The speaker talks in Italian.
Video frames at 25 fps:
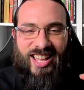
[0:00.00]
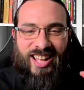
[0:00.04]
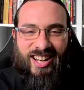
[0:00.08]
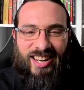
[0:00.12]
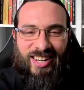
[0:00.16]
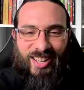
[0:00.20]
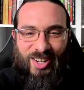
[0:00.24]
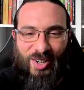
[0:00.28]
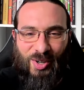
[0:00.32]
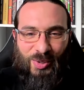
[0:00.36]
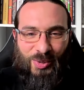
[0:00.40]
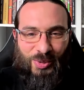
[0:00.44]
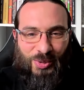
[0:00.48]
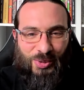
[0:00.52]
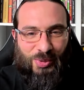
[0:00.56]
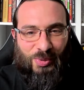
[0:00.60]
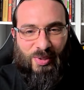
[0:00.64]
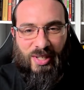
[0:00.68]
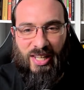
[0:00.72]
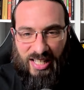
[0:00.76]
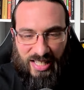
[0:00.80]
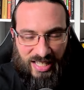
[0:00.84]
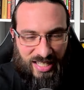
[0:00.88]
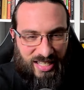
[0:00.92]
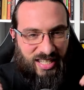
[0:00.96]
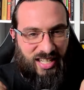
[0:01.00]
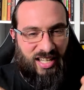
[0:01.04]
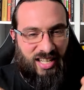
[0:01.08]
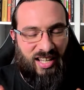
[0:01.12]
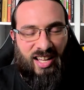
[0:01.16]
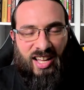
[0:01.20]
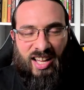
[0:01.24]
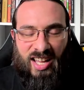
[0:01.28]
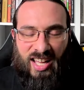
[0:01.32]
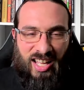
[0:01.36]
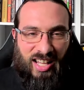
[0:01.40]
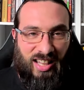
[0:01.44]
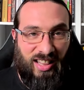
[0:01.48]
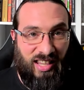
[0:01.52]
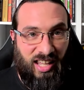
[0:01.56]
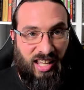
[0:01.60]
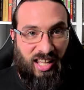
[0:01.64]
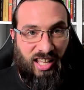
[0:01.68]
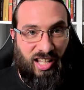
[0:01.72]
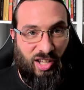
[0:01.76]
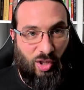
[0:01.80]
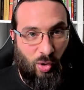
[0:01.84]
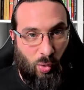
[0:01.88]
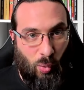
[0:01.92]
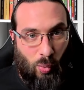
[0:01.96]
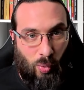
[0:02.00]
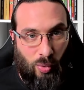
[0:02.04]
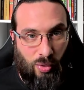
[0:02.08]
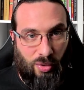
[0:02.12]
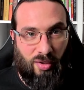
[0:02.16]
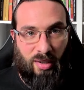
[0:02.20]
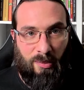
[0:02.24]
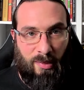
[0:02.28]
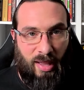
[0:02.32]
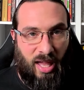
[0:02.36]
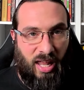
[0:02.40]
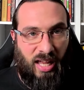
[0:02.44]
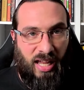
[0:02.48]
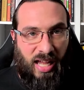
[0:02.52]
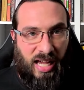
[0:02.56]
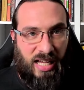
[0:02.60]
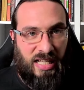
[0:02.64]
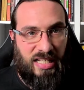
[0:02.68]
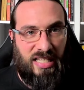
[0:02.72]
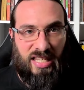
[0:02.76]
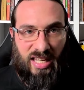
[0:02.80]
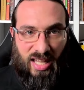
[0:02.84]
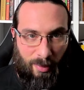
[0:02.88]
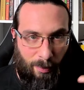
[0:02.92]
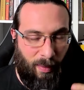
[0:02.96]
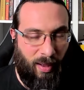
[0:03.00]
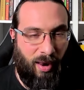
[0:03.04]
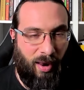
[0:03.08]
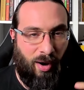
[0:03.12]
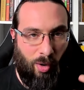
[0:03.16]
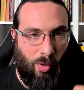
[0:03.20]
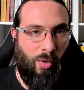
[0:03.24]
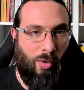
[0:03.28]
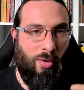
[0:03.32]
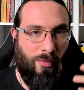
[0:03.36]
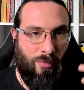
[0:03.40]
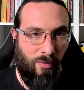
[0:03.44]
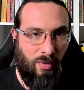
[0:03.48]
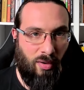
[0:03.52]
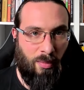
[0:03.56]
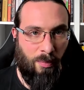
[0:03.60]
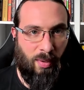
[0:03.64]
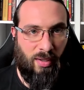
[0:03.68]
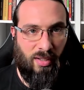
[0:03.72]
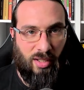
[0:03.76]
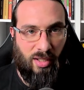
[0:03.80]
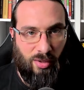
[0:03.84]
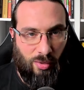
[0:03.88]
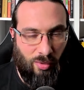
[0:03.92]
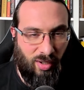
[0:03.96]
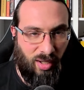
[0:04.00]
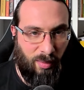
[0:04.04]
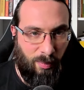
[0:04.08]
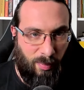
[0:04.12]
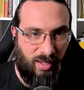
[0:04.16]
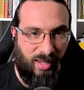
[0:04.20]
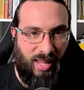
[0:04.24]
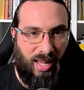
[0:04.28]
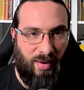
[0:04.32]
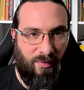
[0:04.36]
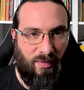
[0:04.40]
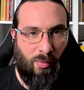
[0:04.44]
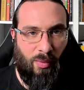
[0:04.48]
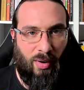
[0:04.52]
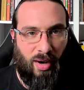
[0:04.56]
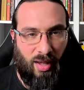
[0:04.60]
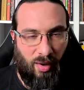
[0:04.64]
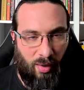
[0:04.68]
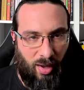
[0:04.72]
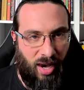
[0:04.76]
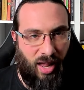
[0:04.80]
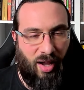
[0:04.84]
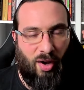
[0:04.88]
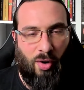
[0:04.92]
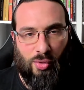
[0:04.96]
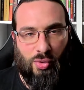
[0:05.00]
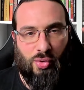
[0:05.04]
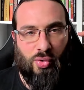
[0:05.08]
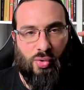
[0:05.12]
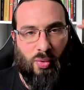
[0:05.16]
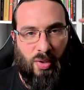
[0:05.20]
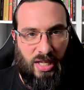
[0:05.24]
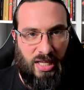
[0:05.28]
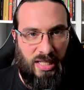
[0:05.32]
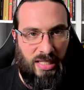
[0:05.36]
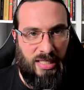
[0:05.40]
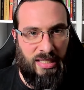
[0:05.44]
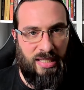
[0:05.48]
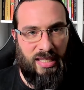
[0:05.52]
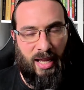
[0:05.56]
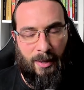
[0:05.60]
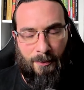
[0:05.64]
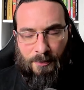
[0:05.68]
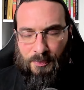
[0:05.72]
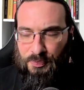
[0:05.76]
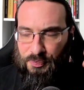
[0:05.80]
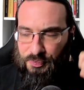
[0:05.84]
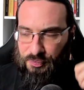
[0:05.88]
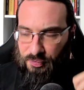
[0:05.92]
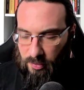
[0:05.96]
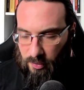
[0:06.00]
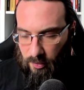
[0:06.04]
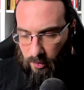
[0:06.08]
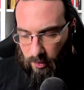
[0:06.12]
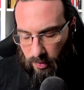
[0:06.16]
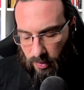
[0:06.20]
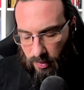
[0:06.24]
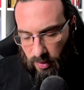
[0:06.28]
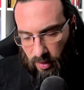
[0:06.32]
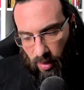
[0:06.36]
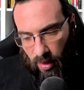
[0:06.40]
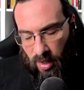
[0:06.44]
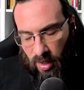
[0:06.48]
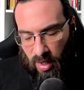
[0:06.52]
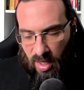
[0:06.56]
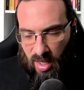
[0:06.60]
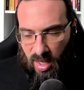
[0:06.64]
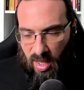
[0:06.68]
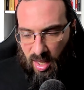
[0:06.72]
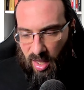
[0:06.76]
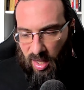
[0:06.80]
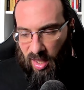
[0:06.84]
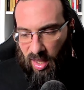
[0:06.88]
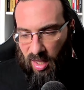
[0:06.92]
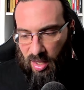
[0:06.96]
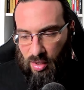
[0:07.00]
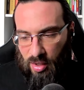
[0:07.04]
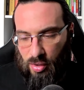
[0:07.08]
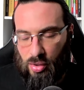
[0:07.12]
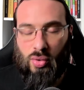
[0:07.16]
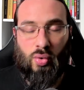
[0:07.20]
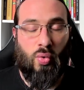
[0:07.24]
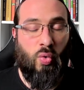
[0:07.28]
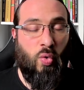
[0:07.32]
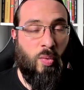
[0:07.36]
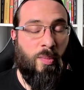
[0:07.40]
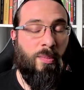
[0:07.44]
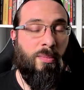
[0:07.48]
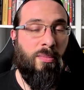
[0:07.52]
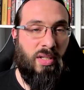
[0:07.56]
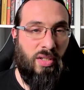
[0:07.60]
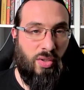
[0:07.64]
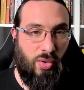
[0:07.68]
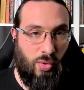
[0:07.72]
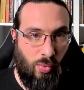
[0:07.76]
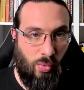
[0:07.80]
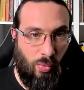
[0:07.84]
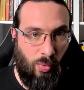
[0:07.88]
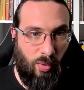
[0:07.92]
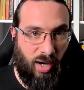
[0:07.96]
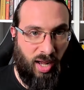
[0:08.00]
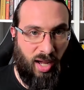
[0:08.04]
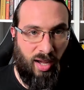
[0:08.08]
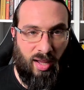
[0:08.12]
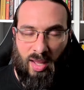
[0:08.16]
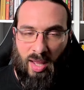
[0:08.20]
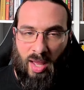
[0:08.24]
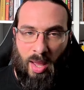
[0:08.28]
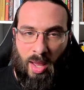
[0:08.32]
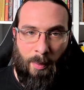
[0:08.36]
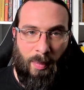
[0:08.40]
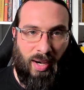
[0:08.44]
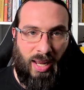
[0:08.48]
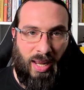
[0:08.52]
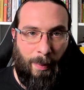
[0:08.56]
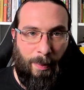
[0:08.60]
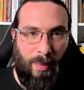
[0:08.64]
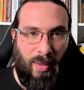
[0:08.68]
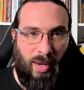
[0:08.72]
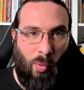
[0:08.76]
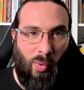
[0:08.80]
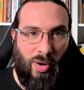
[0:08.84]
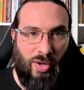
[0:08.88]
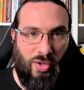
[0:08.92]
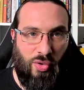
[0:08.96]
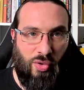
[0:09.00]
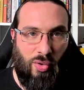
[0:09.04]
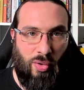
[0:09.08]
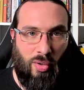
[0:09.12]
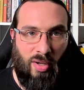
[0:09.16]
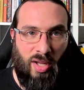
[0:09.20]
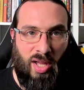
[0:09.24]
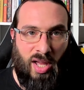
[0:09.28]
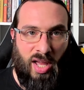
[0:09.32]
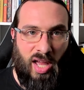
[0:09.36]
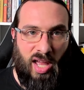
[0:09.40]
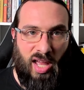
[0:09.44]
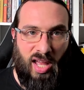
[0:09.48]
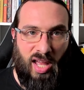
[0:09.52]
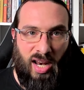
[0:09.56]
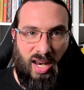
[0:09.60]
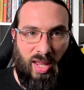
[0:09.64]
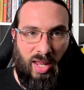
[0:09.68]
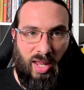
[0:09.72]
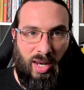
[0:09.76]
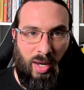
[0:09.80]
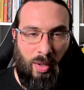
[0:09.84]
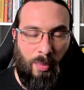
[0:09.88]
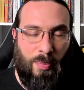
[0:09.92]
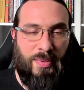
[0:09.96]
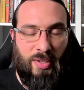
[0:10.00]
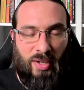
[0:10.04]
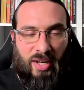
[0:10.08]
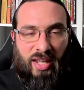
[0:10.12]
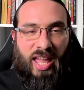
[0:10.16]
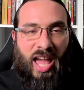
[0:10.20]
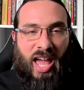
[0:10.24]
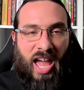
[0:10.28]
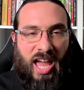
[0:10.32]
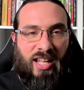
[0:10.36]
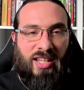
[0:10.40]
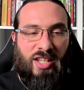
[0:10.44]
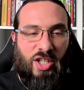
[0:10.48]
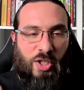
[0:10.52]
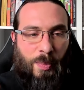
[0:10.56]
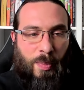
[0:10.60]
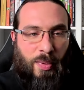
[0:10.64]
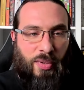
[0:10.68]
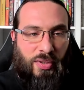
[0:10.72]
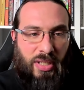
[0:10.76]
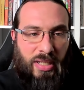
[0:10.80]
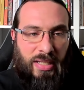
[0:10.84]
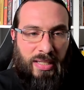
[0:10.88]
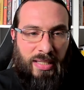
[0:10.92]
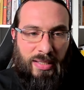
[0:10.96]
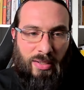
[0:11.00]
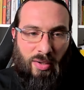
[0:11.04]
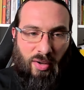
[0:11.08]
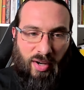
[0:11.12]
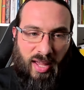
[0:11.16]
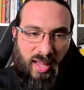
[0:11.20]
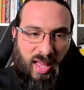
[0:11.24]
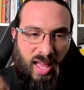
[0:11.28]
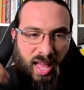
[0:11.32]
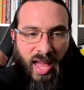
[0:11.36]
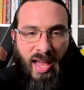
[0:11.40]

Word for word: nelle consulenze dei tutor, i miei ragazzi che parlano con voi imprenditori per darvi quella che è la consulenza eh, su misura per capire quali sono eh, le, le, opzioni che hai a disposizione,